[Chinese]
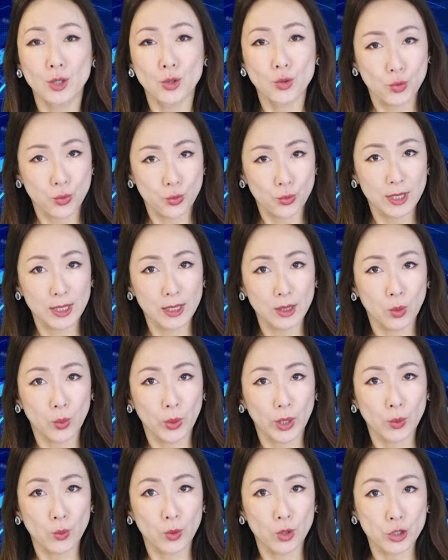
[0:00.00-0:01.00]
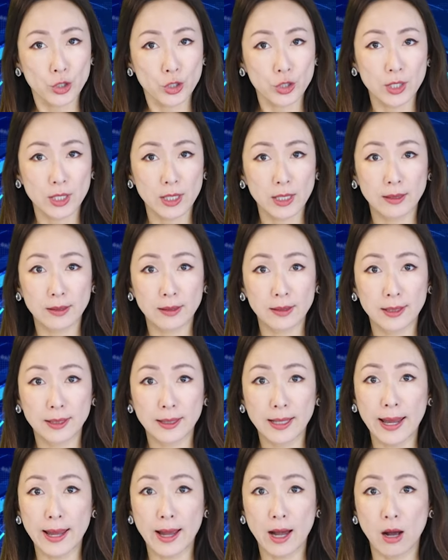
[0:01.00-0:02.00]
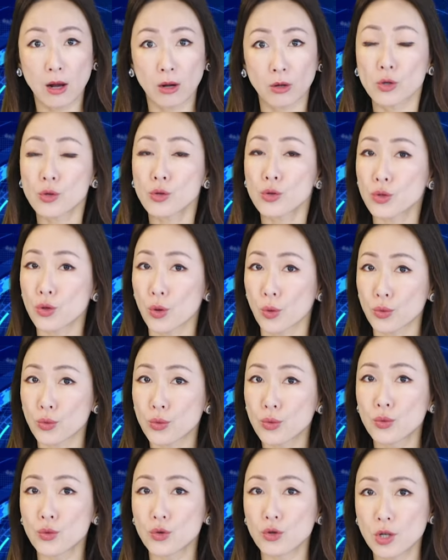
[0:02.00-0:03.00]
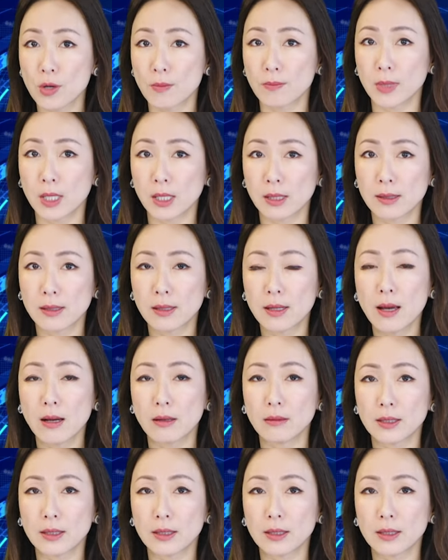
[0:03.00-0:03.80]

出境回国时应携带好手术证明资料，